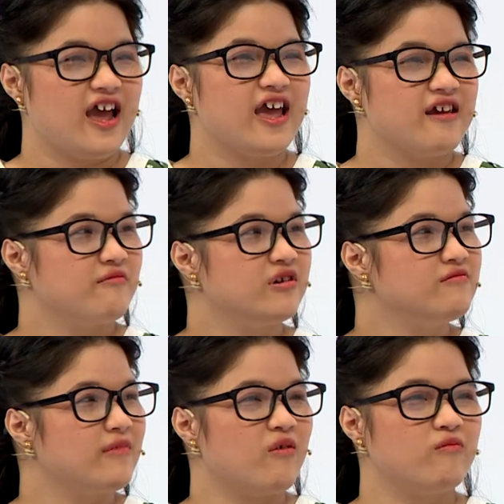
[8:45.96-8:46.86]
Em cứ
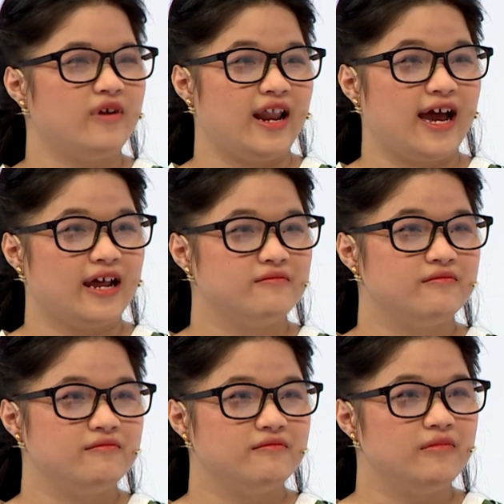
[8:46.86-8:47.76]
mong là
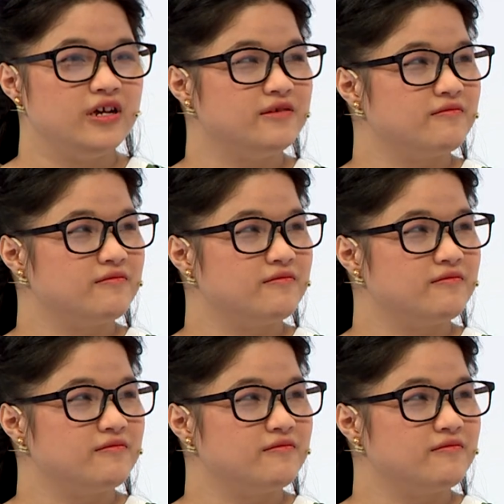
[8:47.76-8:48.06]
anh Bi